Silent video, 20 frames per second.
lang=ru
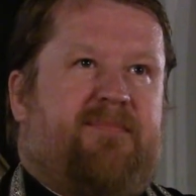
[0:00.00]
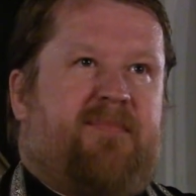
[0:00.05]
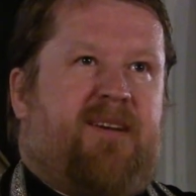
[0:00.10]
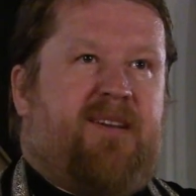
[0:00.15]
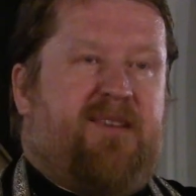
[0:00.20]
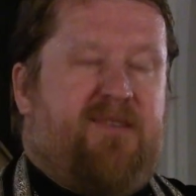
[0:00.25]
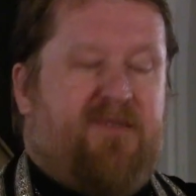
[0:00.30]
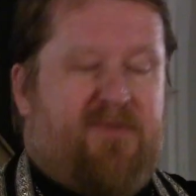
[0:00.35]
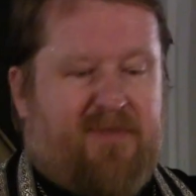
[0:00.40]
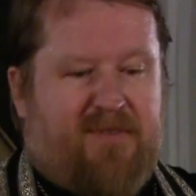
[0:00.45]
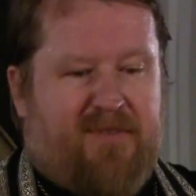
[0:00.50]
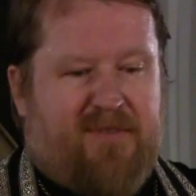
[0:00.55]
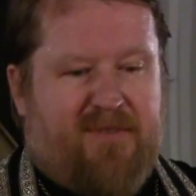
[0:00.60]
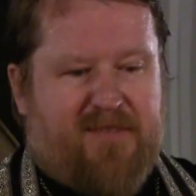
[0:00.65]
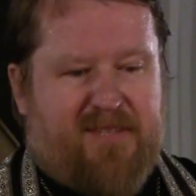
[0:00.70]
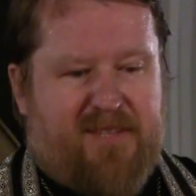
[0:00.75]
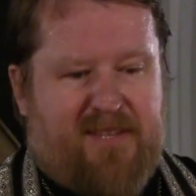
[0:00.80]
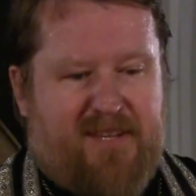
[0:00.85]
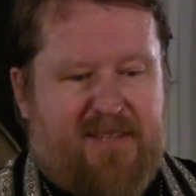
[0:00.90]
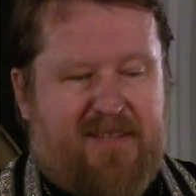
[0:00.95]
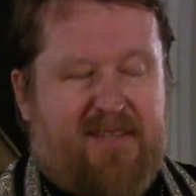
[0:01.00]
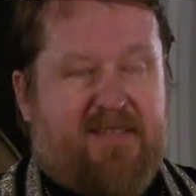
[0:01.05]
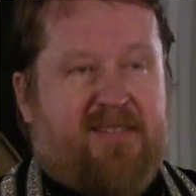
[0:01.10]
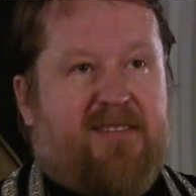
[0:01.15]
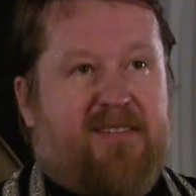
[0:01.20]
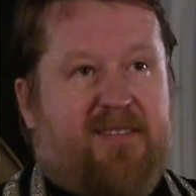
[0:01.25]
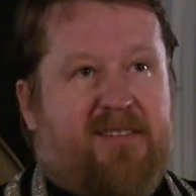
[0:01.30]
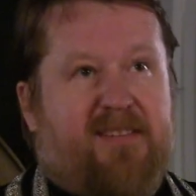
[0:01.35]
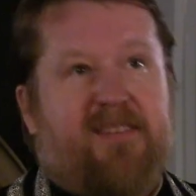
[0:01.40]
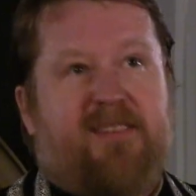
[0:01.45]
а ее надо встретить
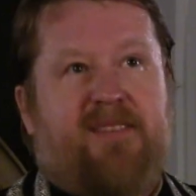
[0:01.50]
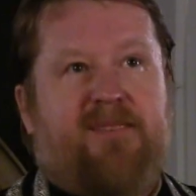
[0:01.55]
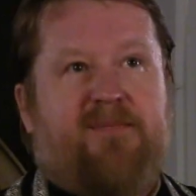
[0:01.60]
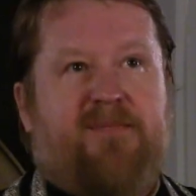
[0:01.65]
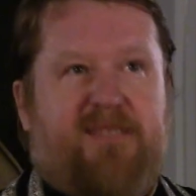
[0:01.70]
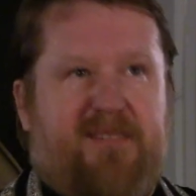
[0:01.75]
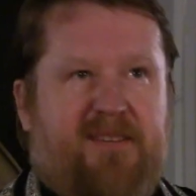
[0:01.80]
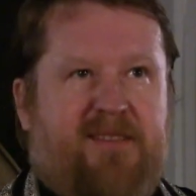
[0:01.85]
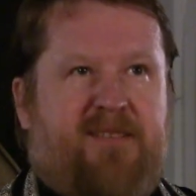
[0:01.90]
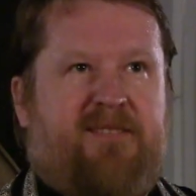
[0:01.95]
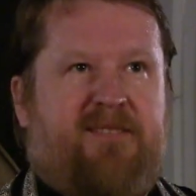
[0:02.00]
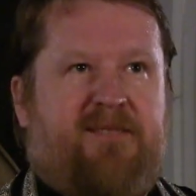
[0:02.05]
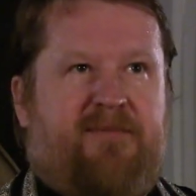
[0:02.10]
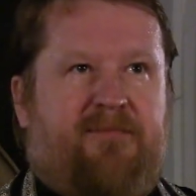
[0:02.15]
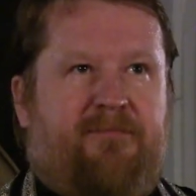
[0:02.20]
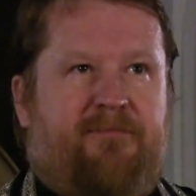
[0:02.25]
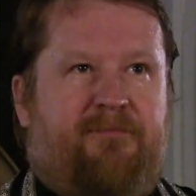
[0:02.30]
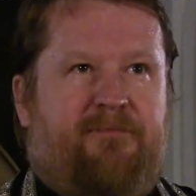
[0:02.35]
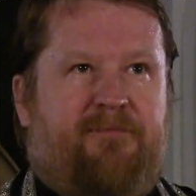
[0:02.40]
с открытым сердцем.